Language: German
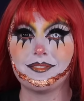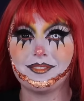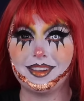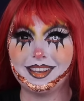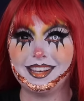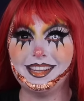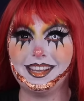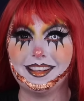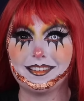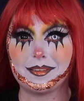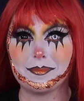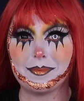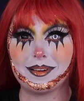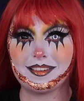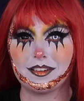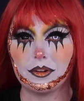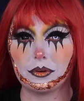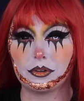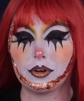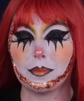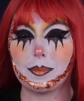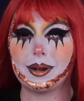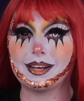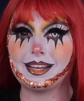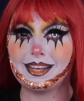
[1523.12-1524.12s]
Wenn ihr Isabels
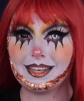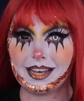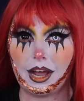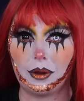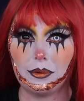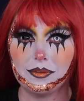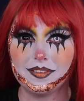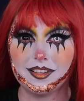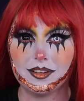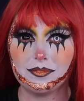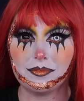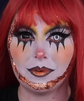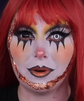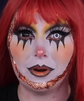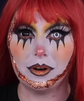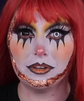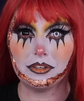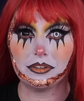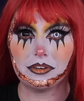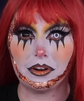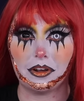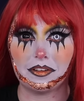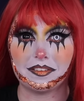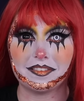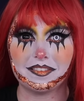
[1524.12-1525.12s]
Look nochmal genau sehen wollt
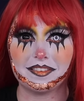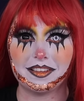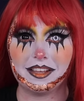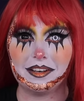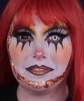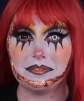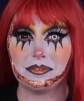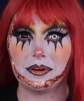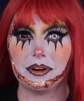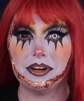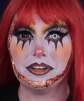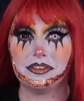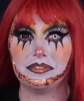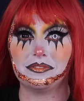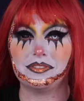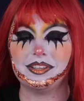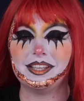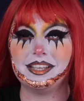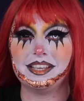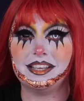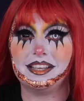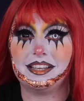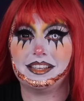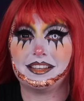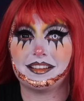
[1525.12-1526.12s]
und auch sehen wollt,
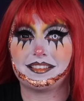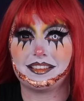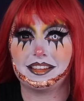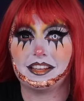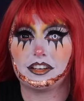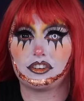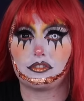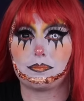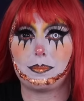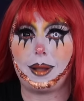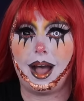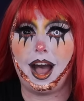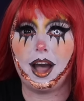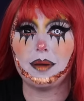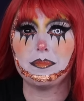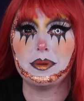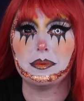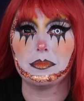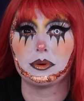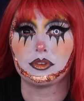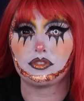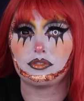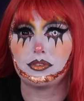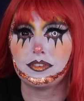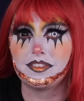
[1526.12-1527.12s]
wie ich das in den
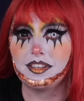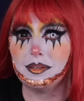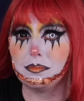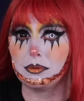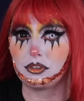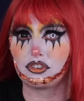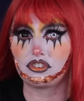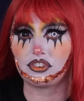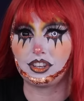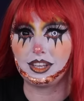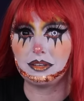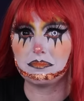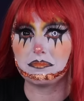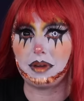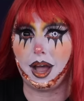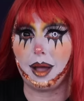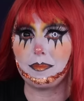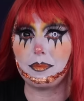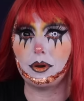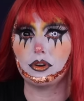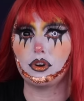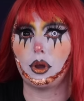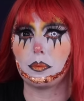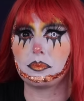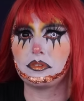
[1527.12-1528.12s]
Sprachmemos für sie beschrieben
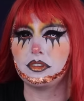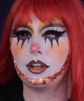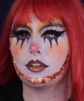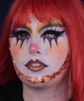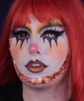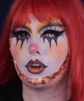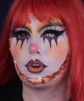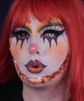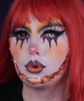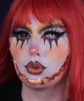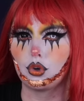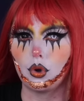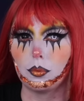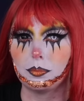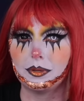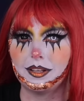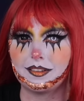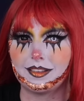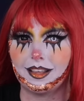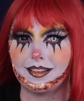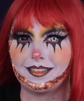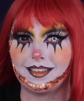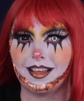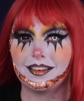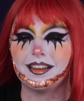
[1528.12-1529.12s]
habe und ob sie das auch gut
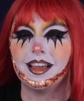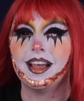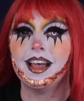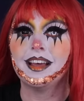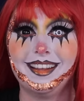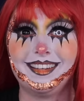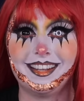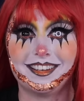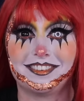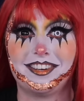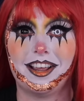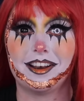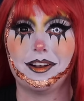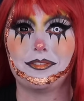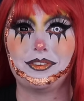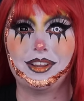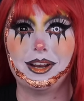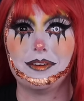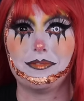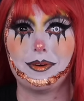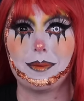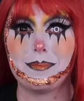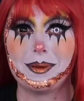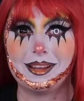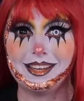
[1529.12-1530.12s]
umgesetzt hat, dann schaut auf
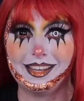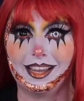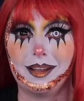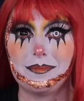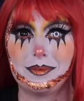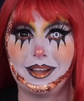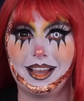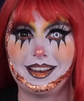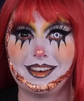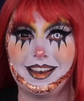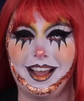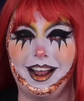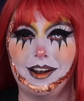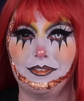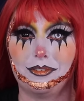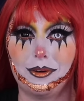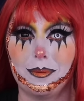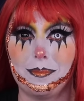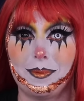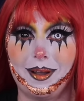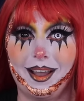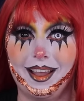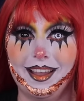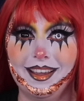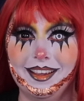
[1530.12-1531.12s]
jeden Fall bei ihrem Kanal
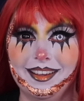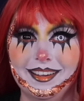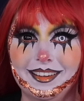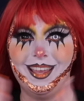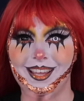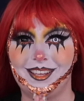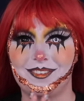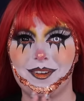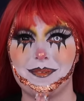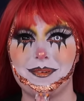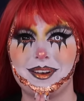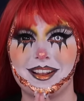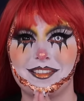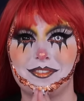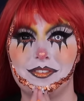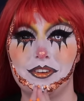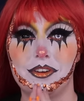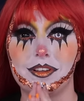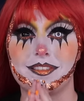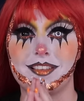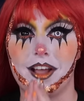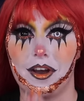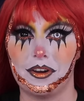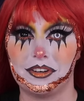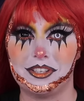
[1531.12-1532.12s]
vorbei. Ich werde mir das
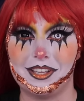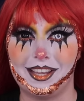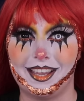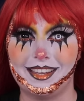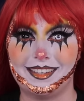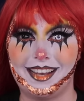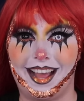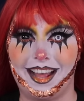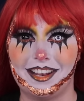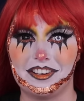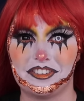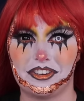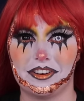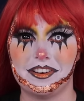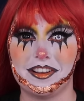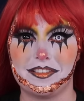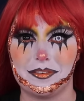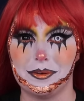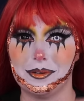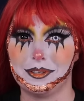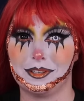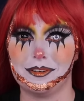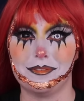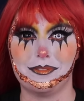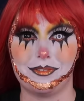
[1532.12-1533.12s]
Video jetzt auch direkt anschauen, ist
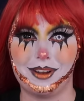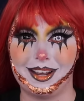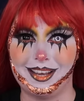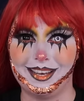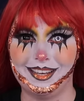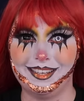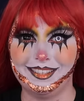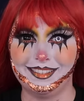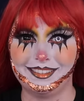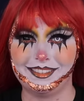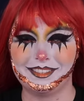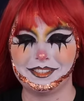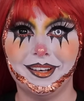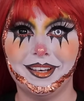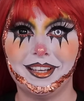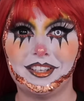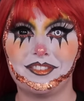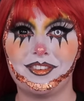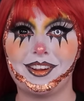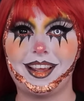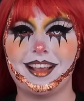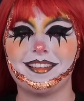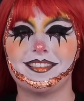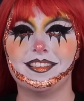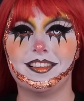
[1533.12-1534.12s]
unten verlinkt. Nicht
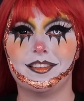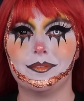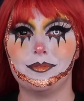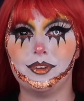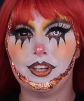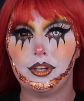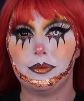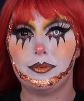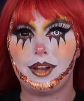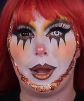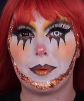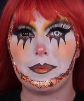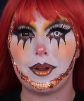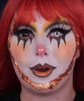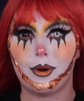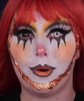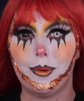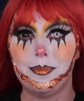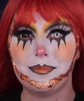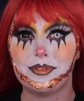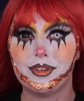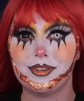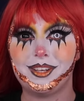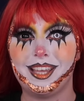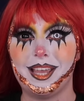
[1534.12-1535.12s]
vergessen, diesem Video einen Daumen nach
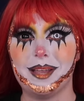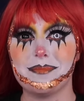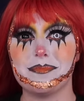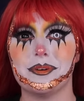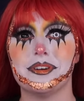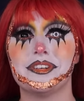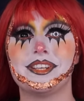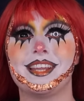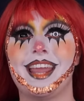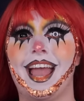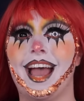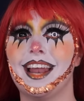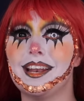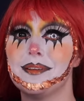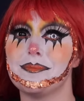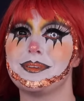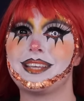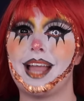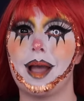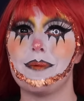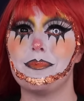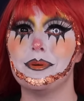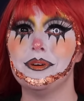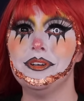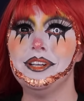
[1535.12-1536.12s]
oben zu geben und gerne
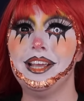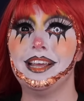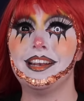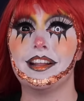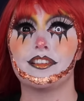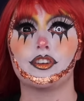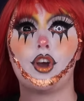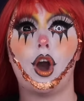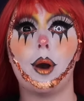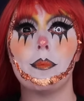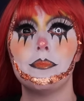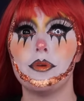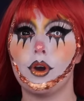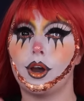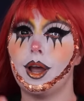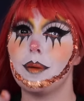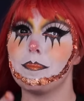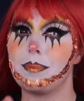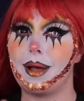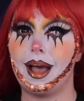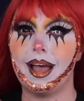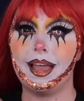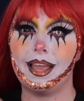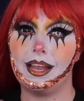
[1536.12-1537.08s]
mich abonnieren. Es kommen noch ein paar